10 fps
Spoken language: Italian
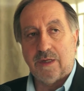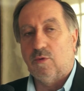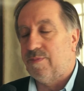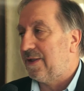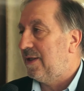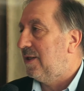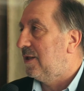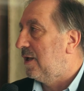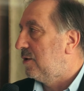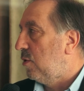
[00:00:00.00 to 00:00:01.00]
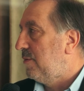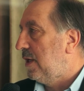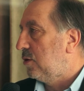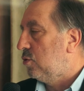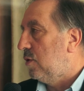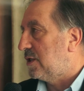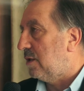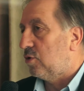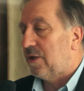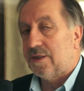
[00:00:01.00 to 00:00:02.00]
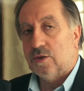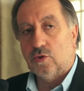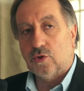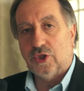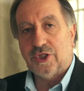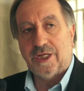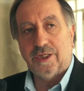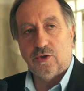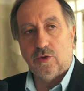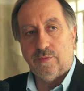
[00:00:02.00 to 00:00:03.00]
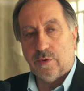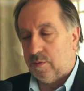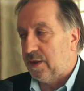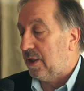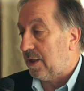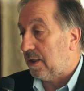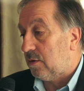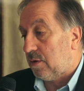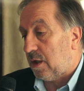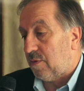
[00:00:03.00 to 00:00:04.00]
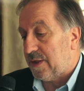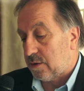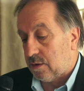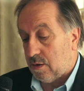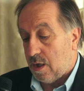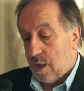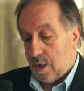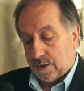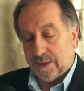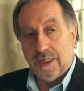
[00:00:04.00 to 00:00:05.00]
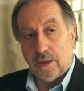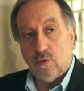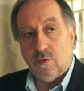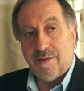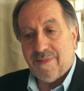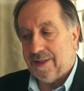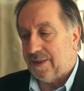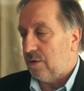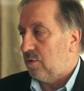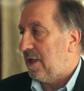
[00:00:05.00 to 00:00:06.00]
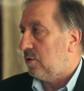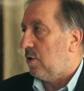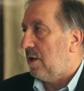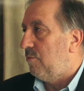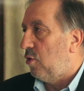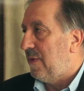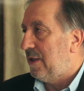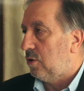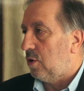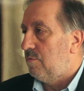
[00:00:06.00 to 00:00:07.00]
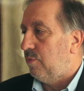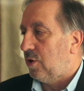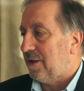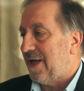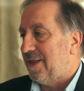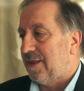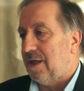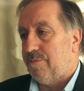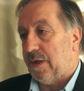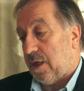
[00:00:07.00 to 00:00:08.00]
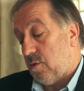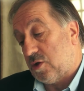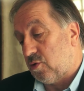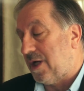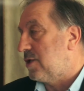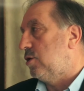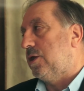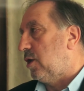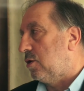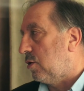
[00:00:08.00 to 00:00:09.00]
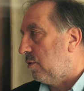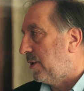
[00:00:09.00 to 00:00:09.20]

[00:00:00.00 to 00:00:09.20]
siamo partiti dal 2002, siamo da 12 anni dopo e quindi credo che questo sia nuovamente un altro momento importante per in questo caso il territorio